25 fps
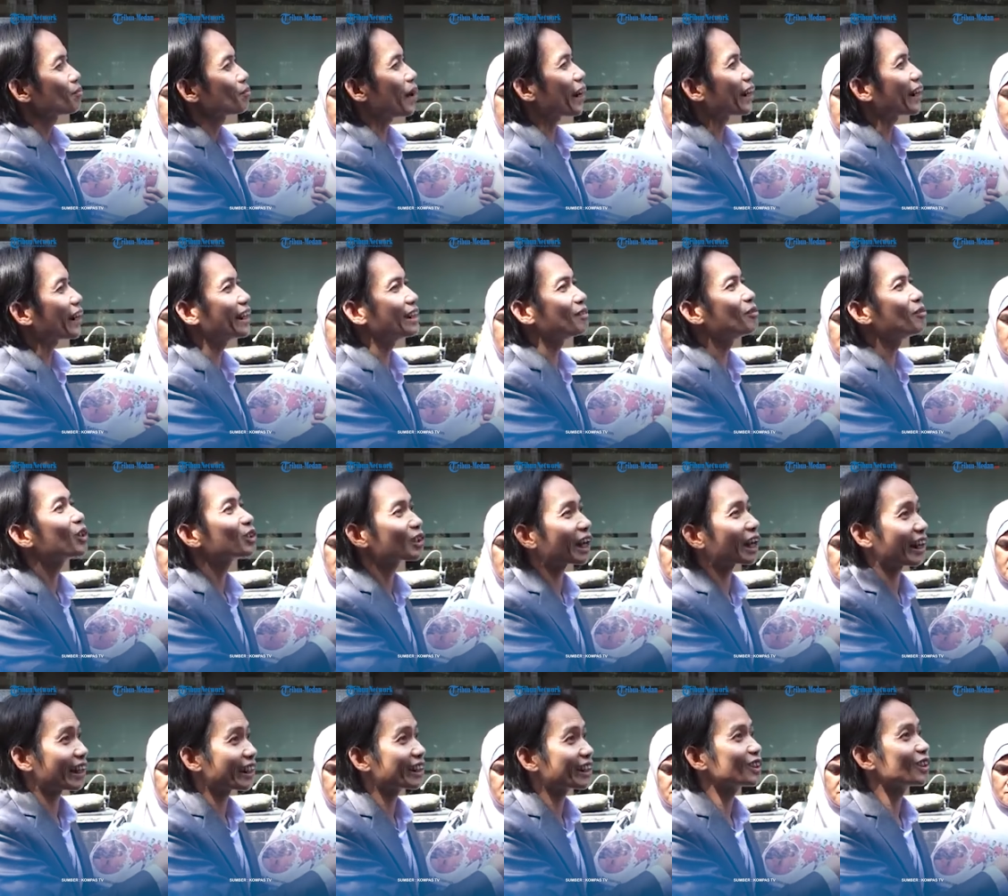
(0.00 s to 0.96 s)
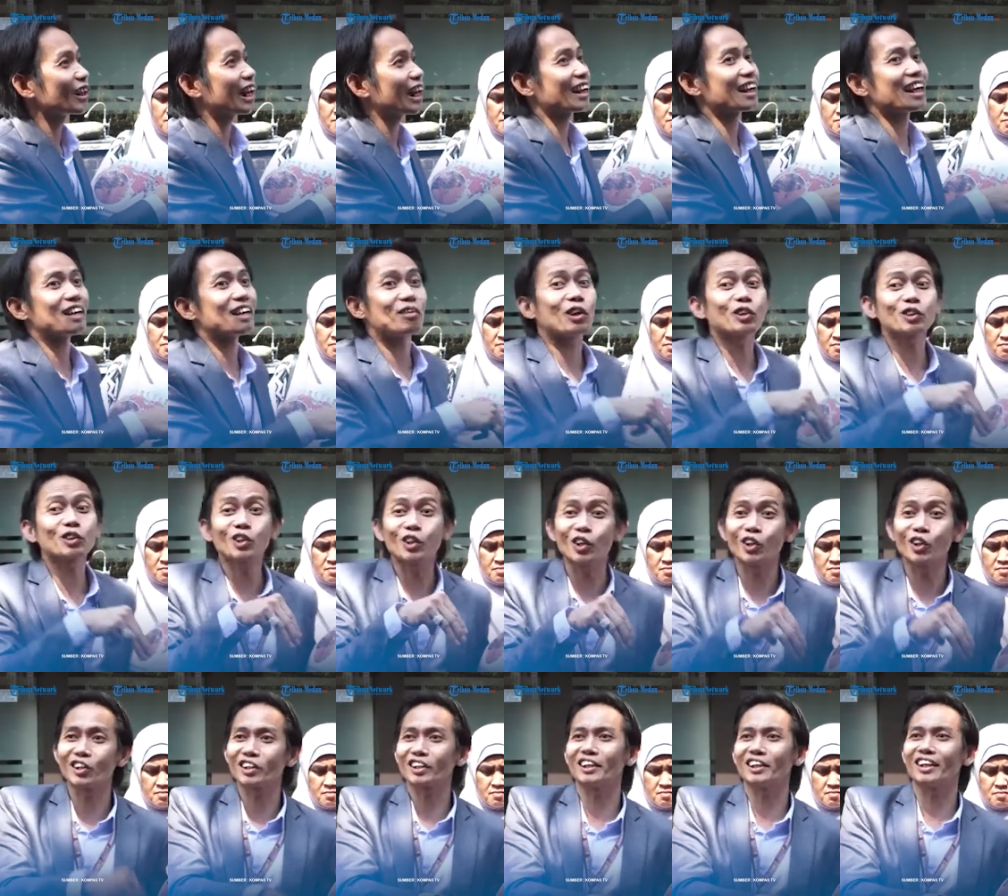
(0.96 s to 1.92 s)
Pak Denny Mukhtar itu karena mau
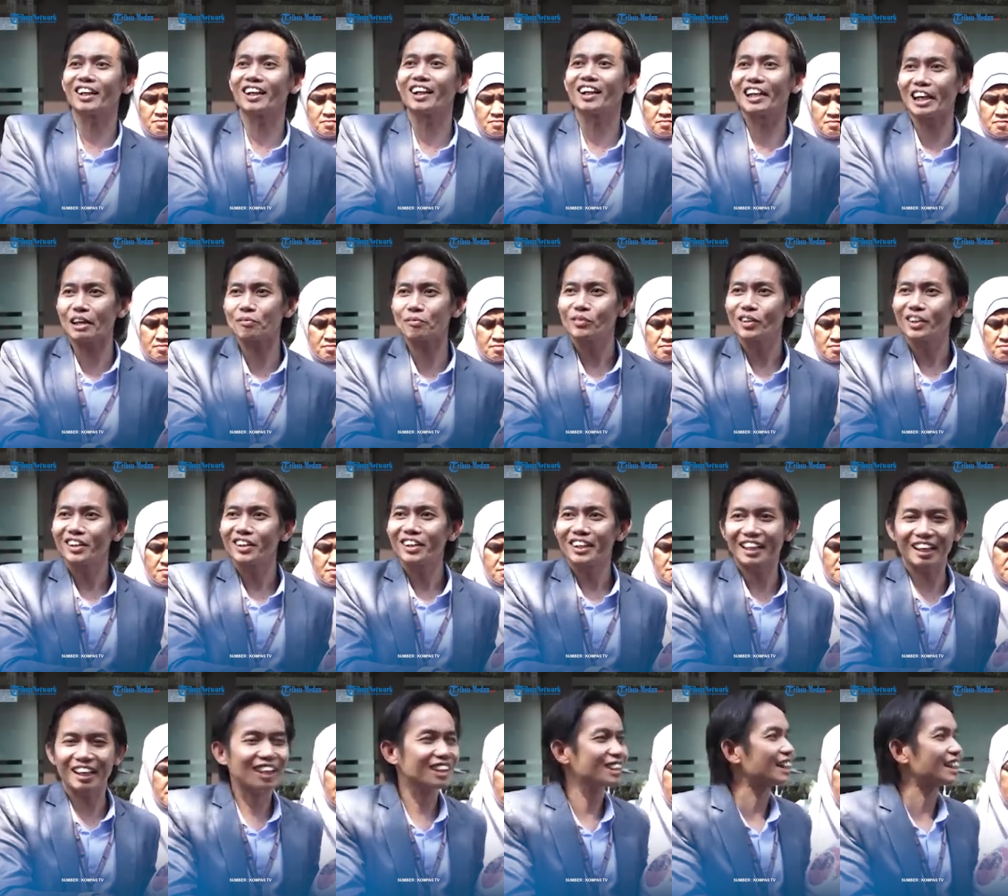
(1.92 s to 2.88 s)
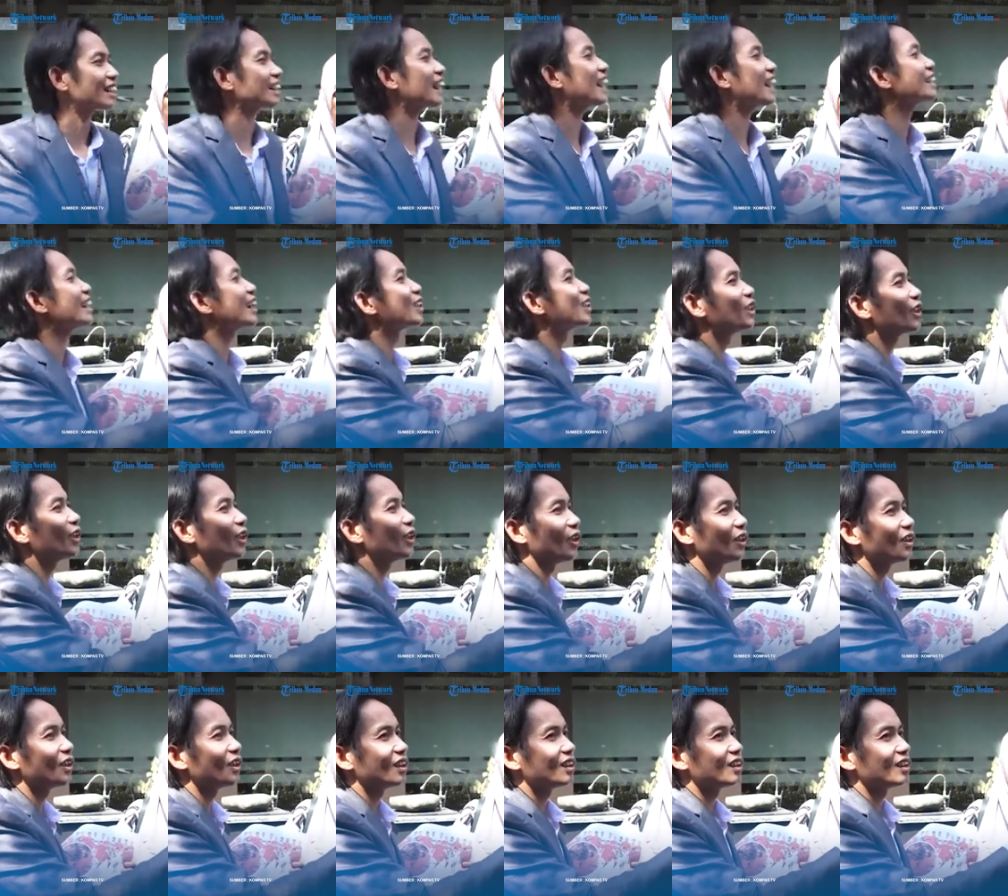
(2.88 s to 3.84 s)
turun ke lift ya saya tanya
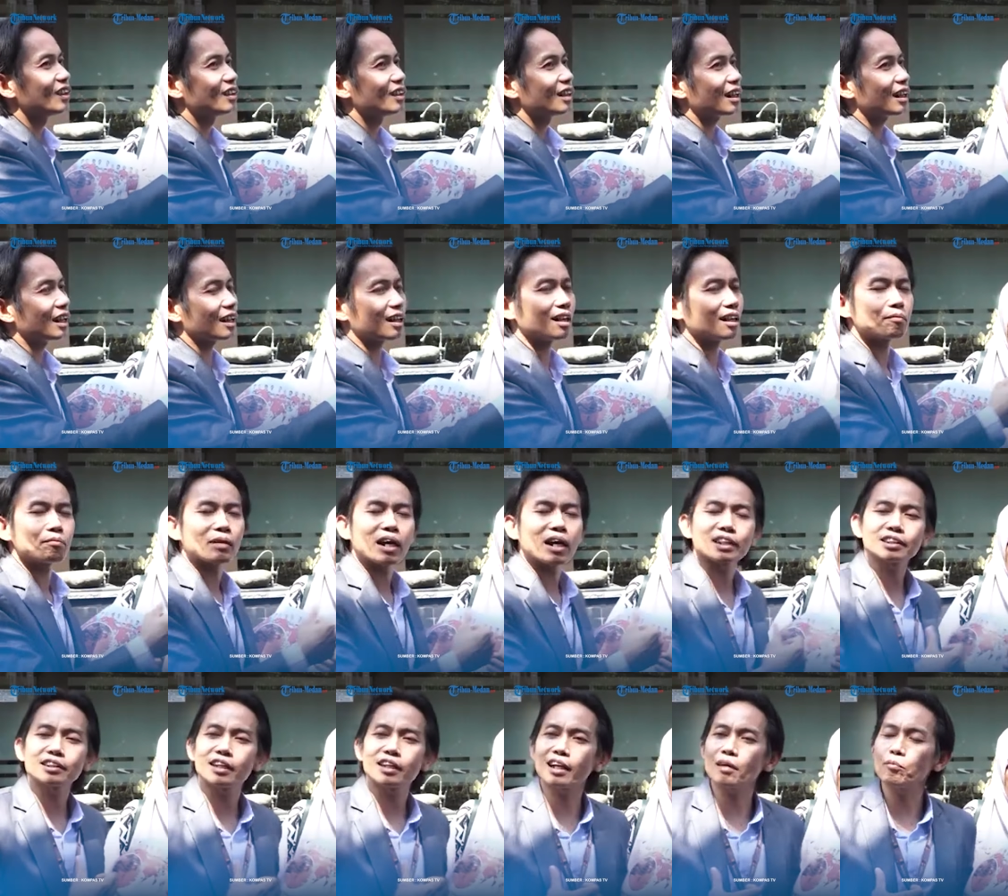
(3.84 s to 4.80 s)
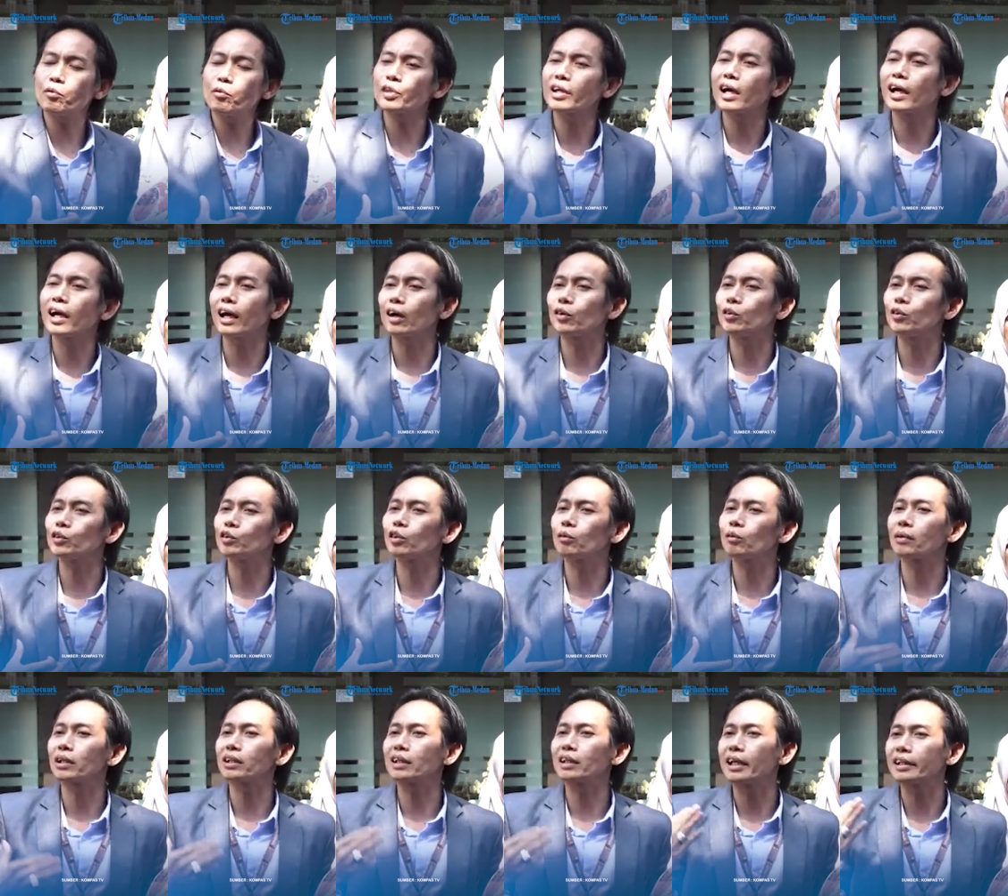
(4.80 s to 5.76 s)
dulu karena pengacara punya hak
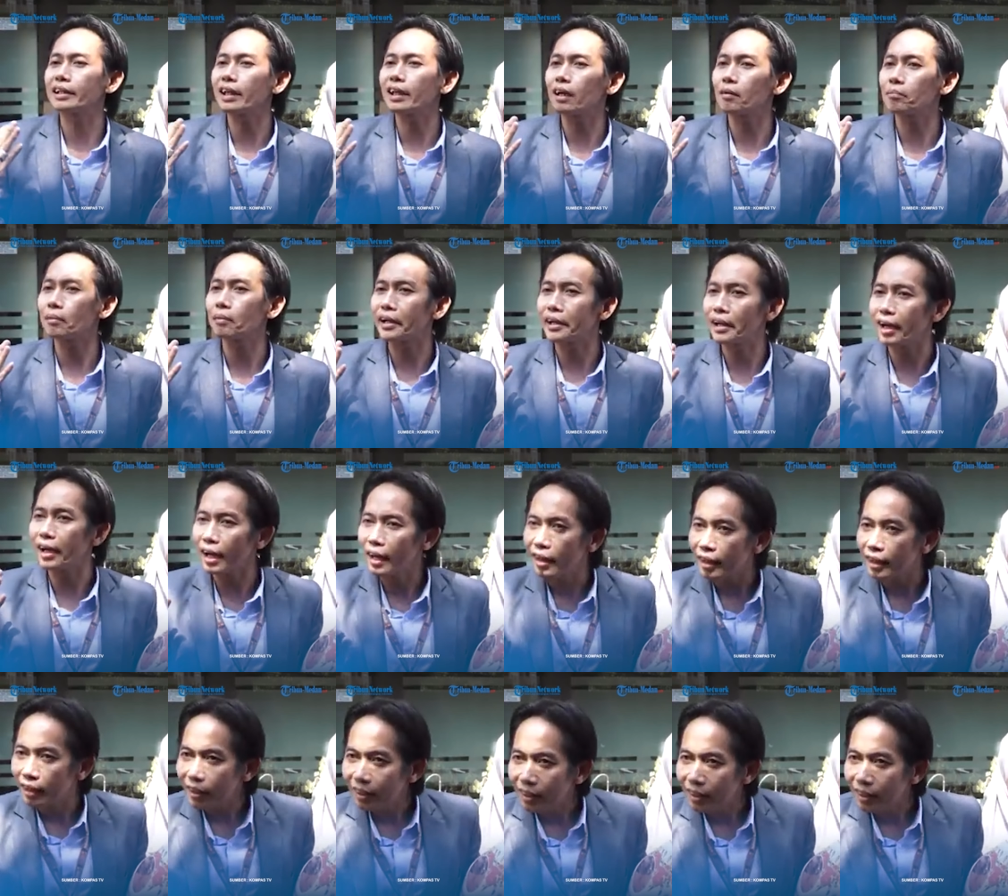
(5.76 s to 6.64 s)
untuk bertanya kepada